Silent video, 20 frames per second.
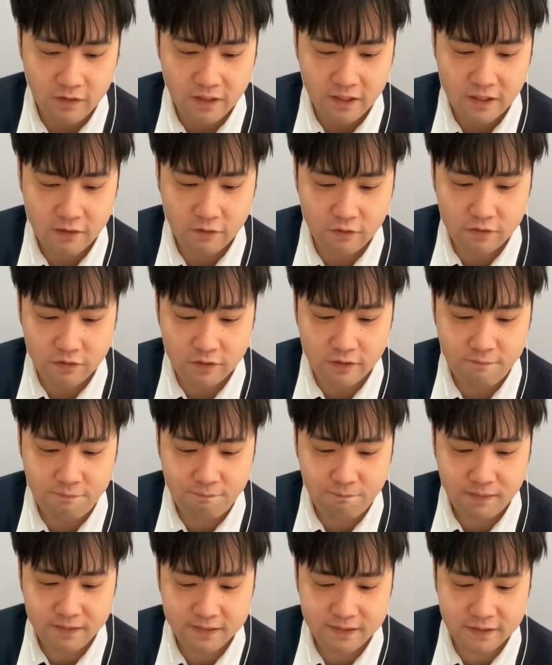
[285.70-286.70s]
いや、これ一
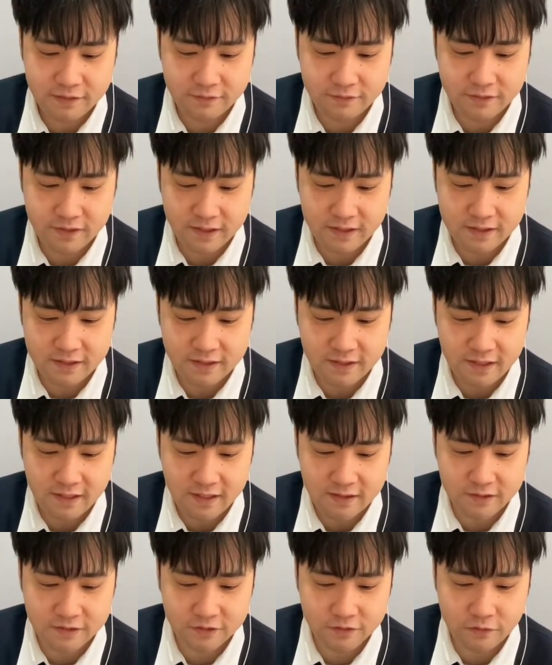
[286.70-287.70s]
発でクリアした
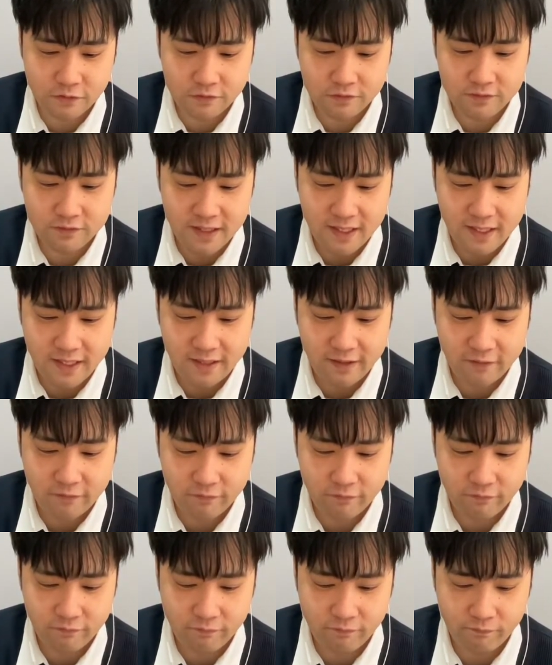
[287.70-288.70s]
らすごくない？
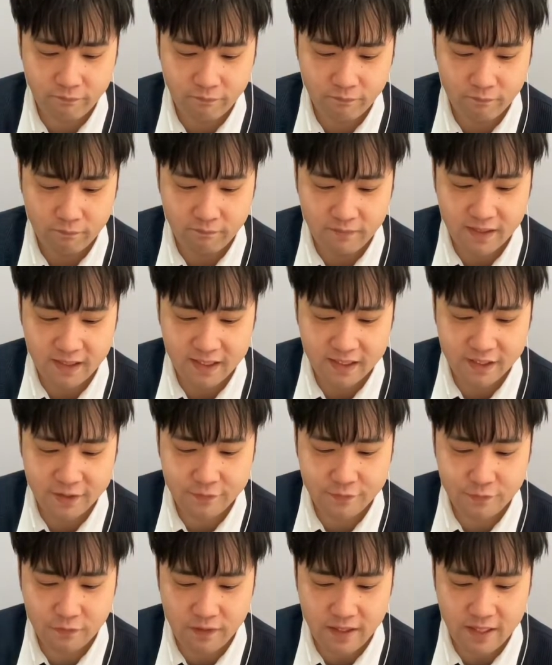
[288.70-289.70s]
まだ
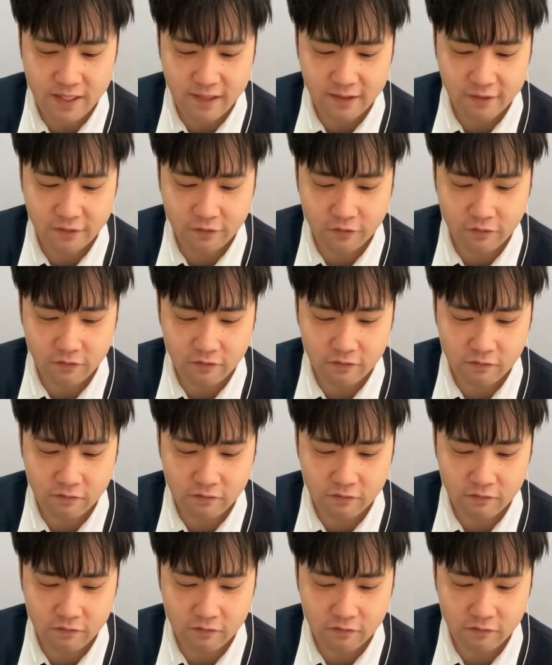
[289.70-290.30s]
にフロアやけど。